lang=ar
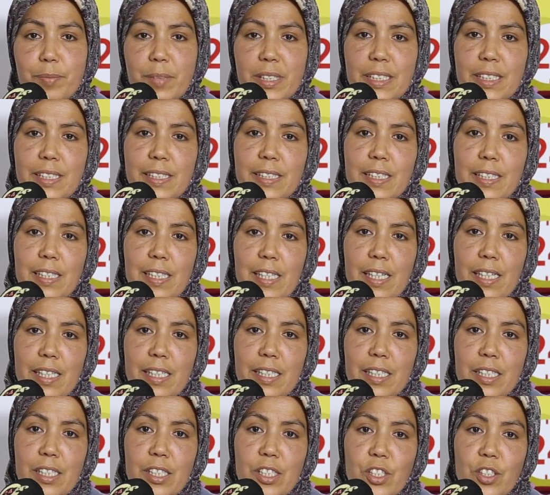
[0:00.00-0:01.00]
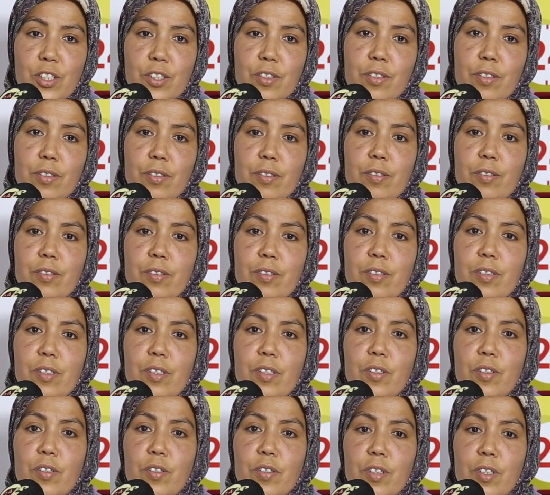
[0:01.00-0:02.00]
مدينة العرائش
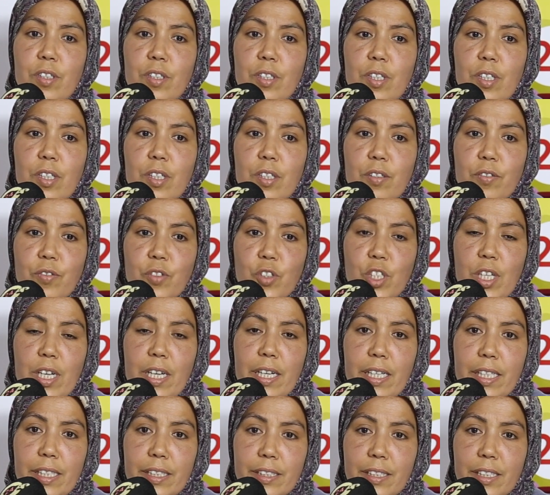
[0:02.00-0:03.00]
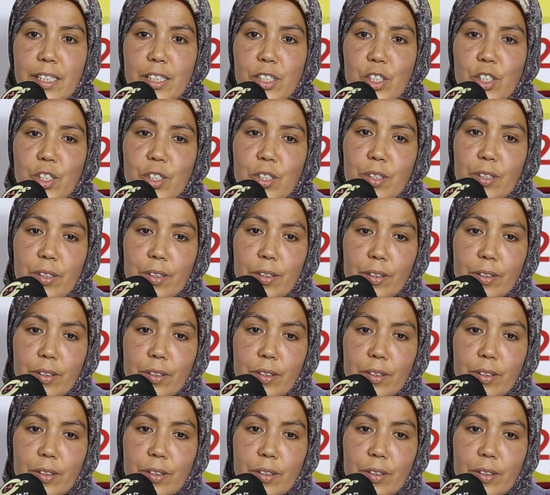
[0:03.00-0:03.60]
في شهر 11